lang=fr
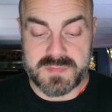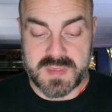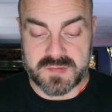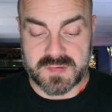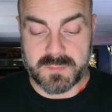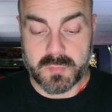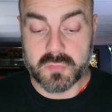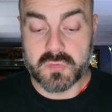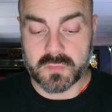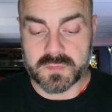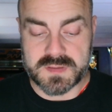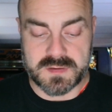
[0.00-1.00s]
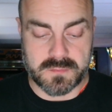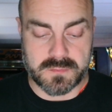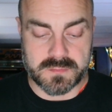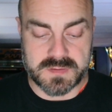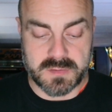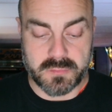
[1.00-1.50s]
il y a assez peu de gens qui
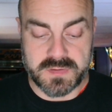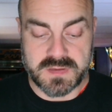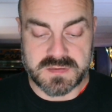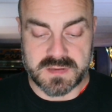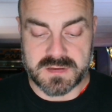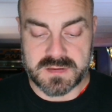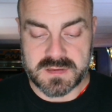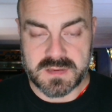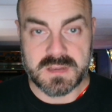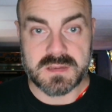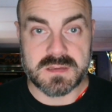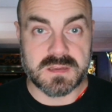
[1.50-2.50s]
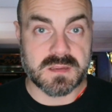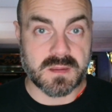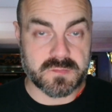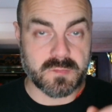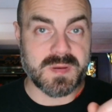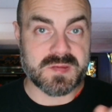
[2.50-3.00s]
le, détiennent. Il
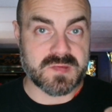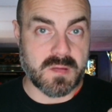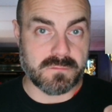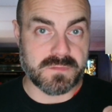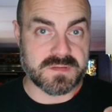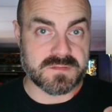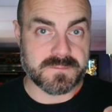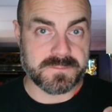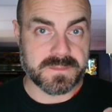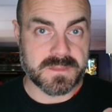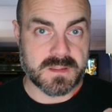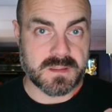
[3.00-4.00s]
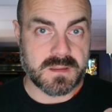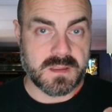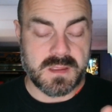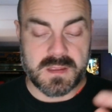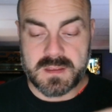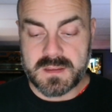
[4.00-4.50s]
ressemble à ça en fait.
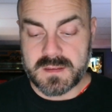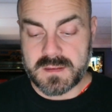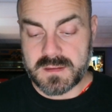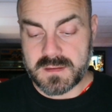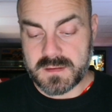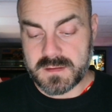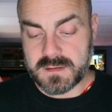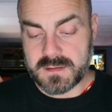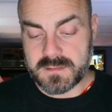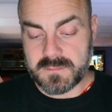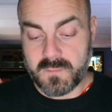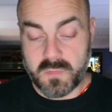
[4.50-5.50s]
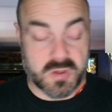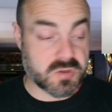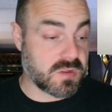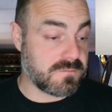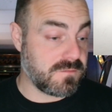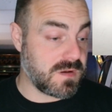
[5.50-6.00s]
Euh, moi
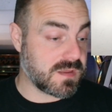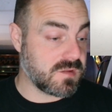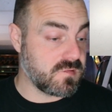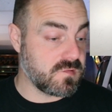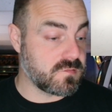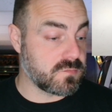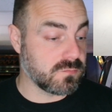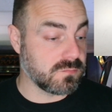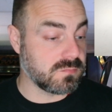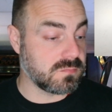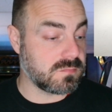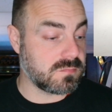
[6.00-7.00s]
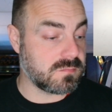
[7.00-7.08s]
j'ai fait l'acquisition